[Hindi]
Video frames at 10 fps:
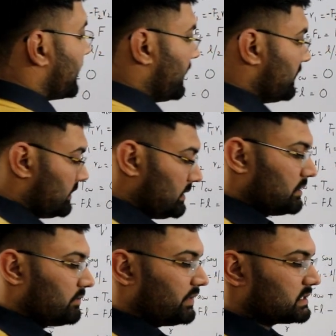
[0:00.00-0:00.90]
देखें
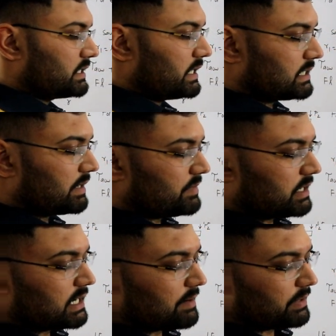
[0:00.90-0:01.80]
फर्स्ट केस हमने
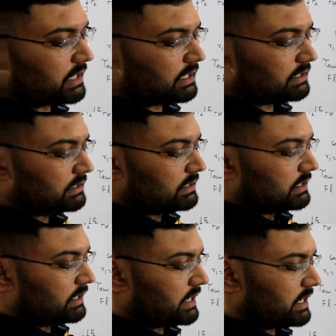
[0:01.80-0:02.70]
क्या पढ़ा
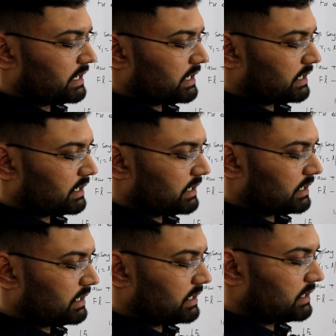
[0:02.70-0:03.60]
कि
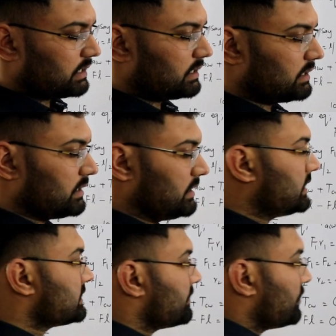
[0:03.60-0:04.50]

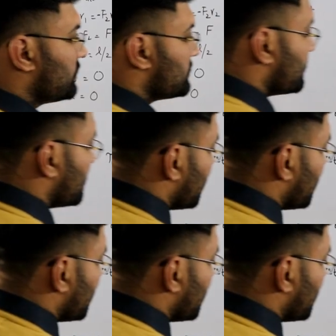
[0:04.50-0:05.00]
लेट सपोज